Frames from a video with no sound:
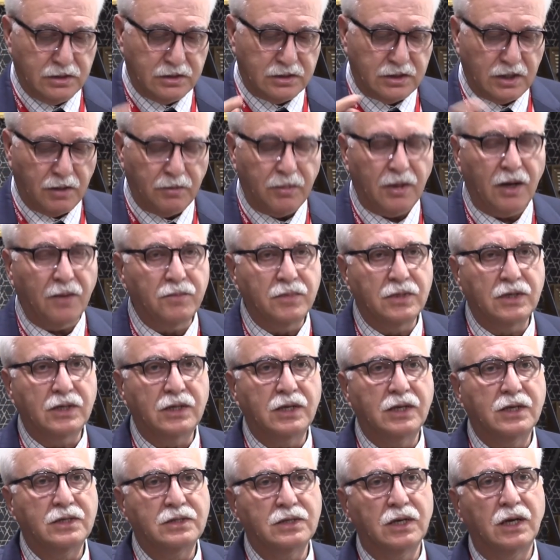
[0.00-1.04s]
Sabah bir
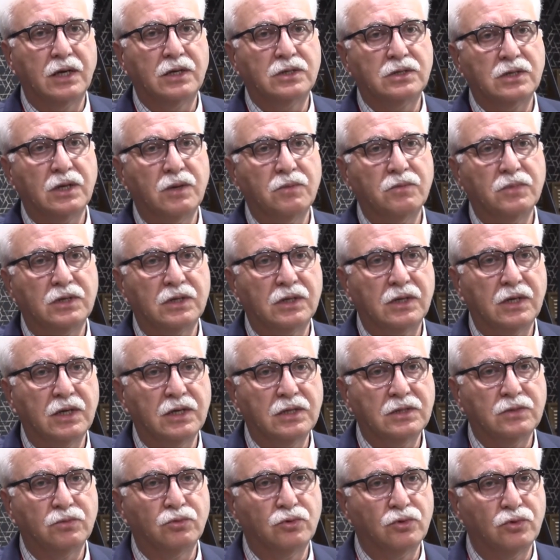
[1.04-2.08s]
kez, akşam bir
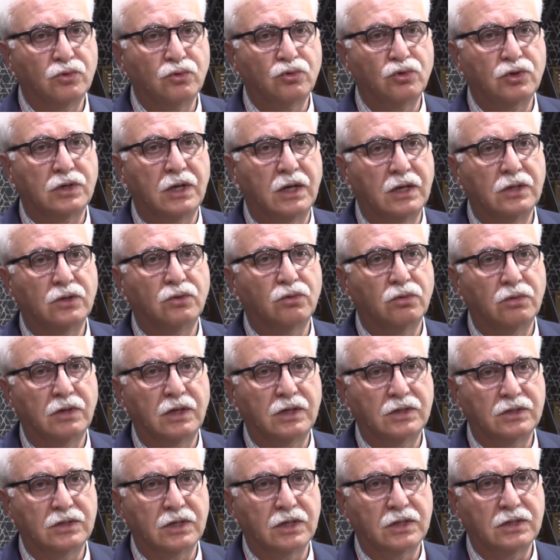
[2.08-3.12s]
kez bunu düzenli
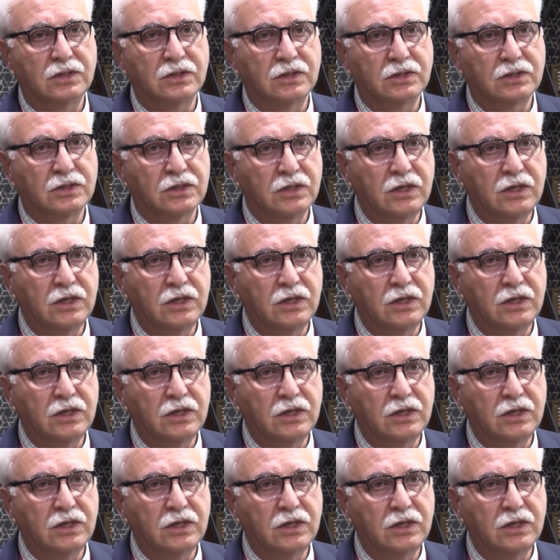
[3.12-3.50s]
kullanacaksınız.